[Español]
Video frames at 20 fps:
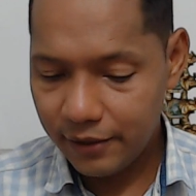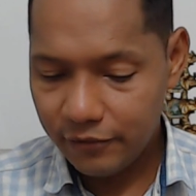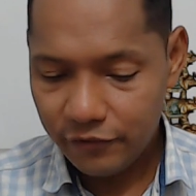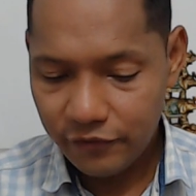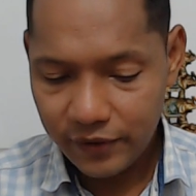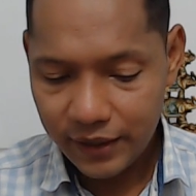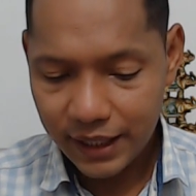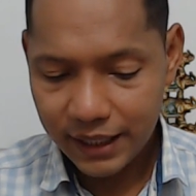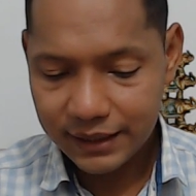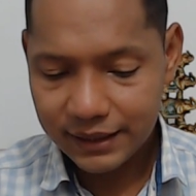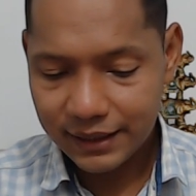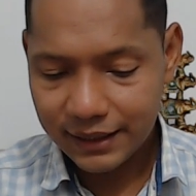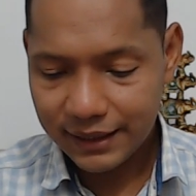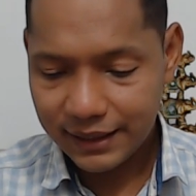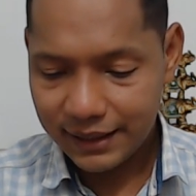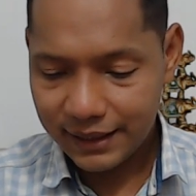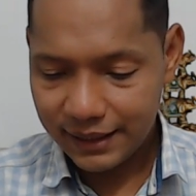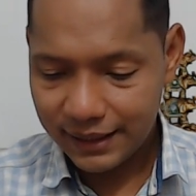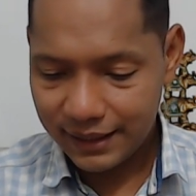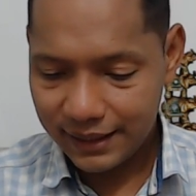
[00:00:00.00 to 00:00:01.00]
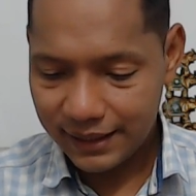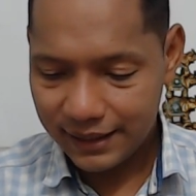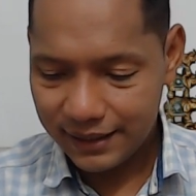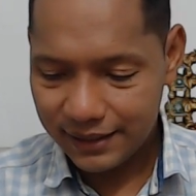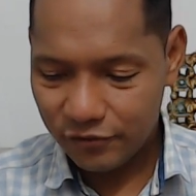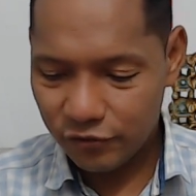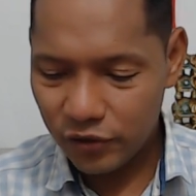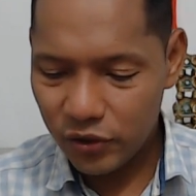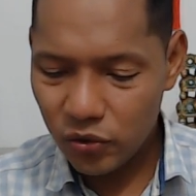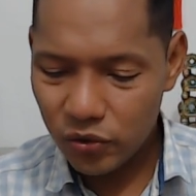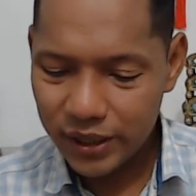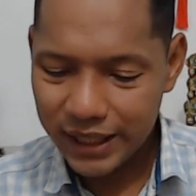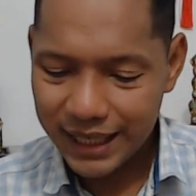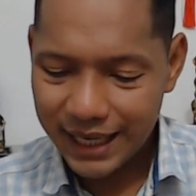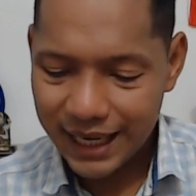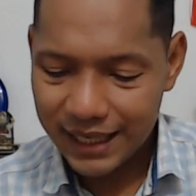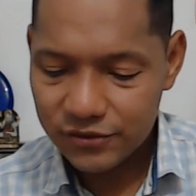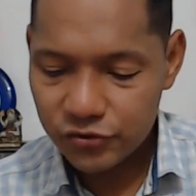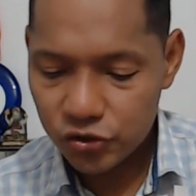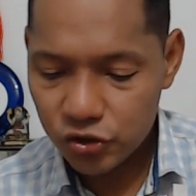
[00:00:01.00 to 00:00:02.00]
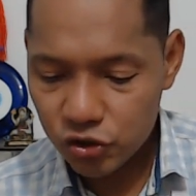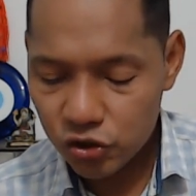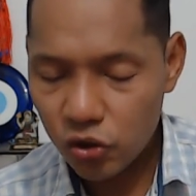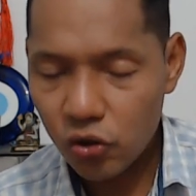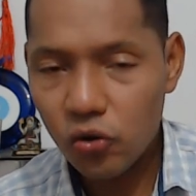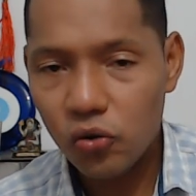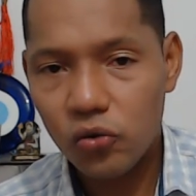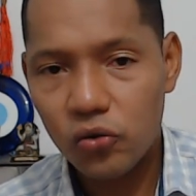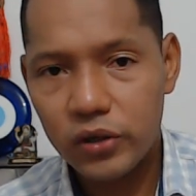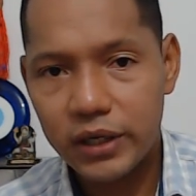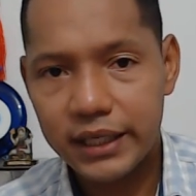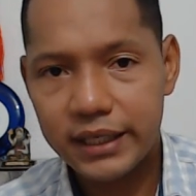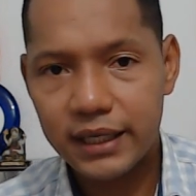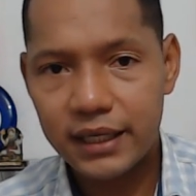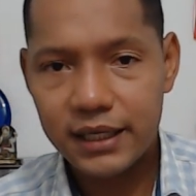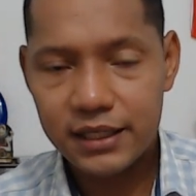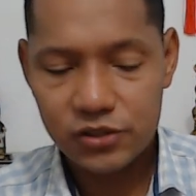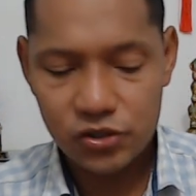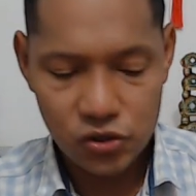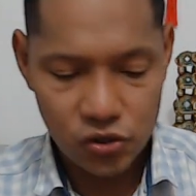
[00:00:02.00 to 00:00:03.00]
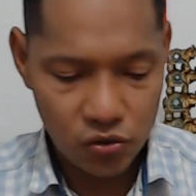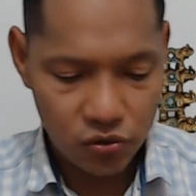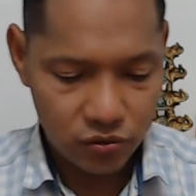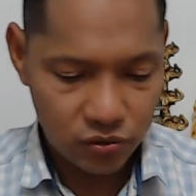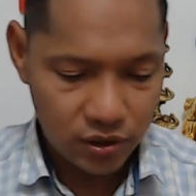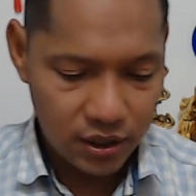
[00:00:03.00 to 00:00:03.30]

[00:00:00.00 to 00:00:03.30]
fíjate que fue lo que cansó la relación